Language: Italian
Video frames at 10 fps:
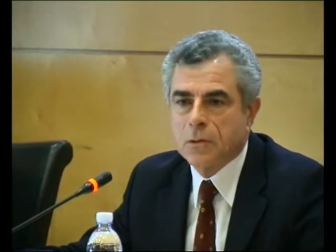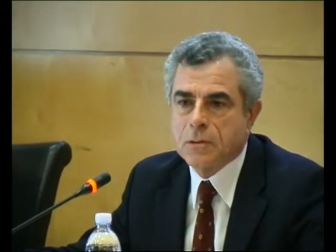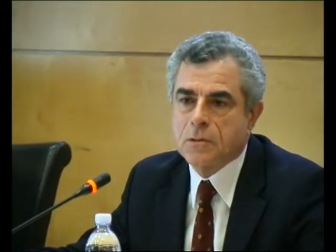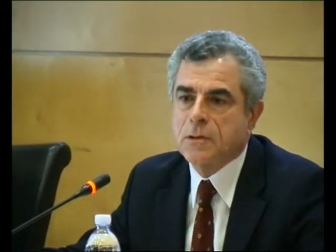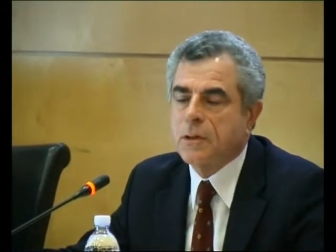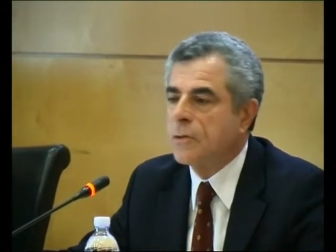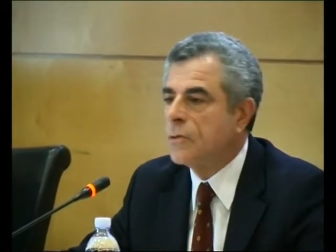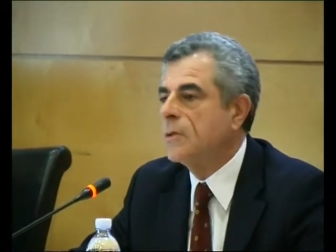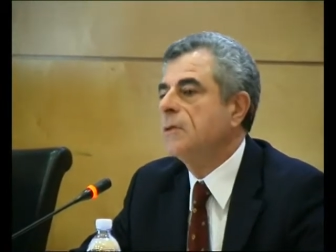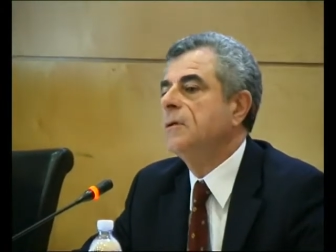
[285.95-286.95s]
in noi
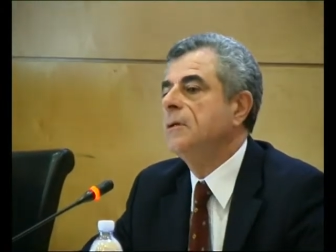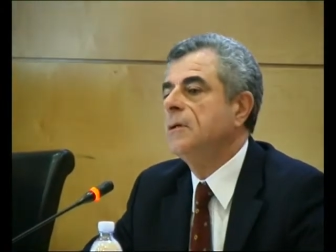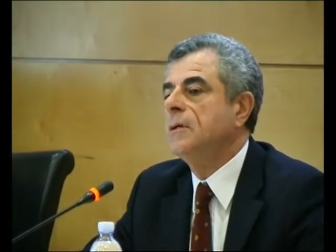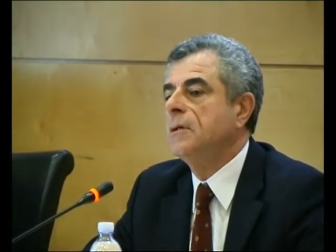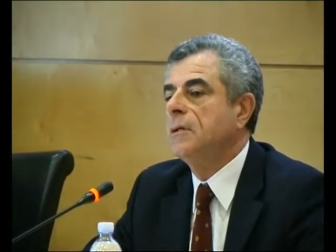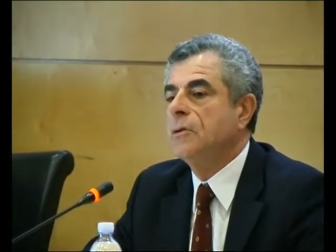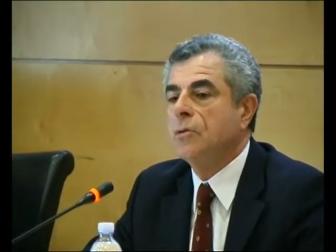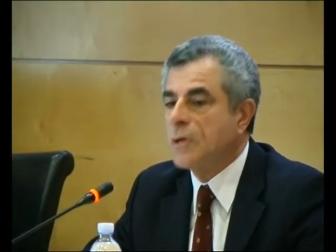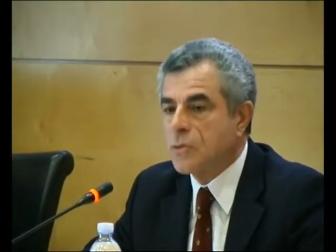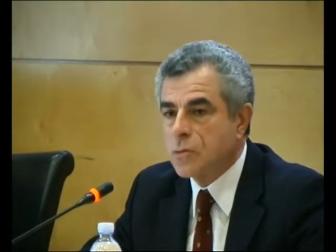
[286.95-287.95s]
sostegno,
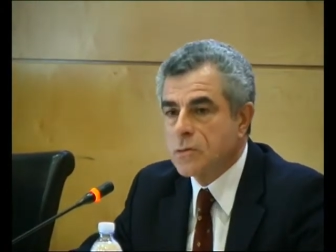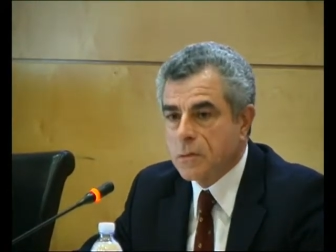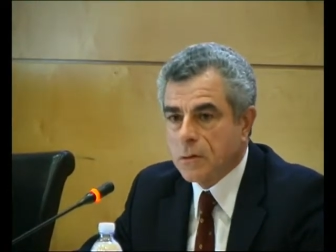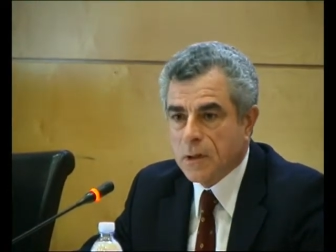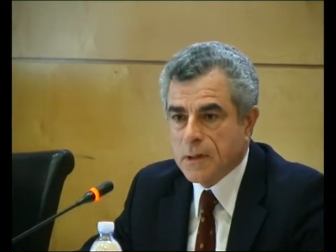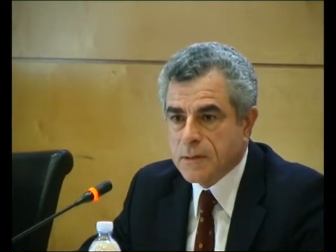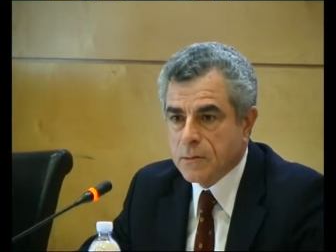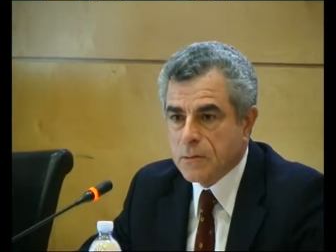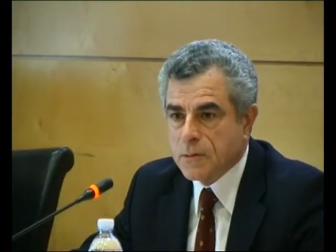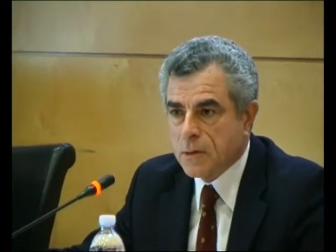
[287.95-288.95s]
non è giusto che le
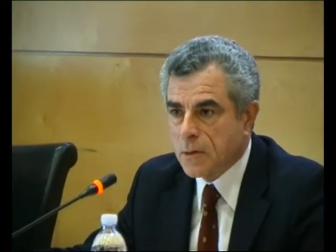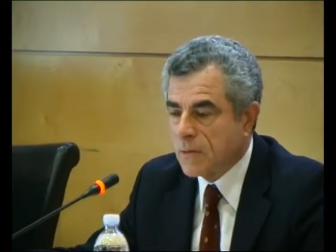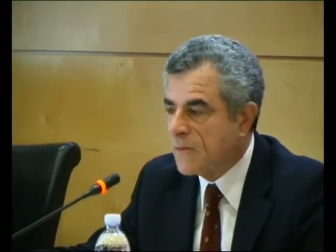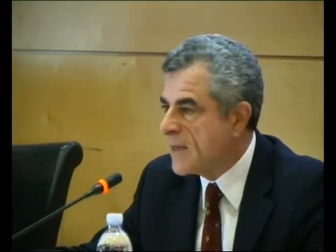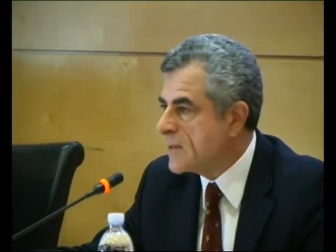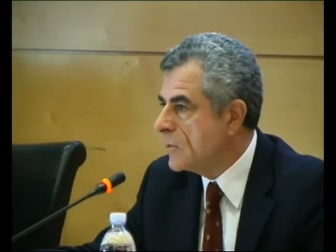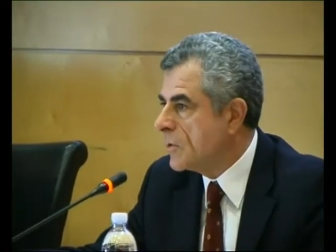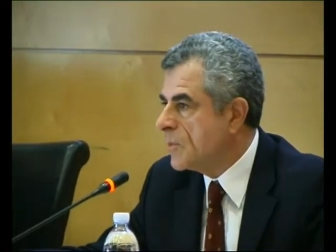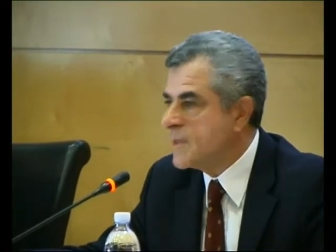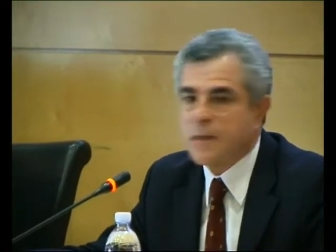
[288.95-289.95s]
istituzioni non facciano il
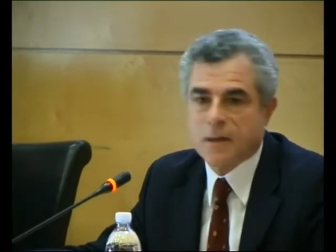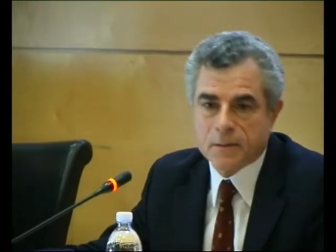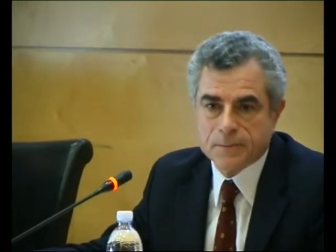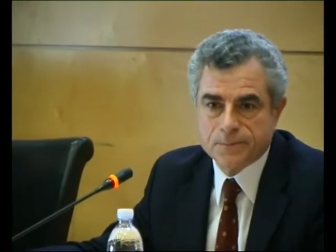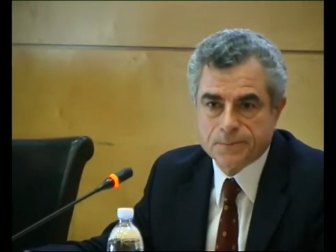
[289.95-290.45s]
loro mestiere.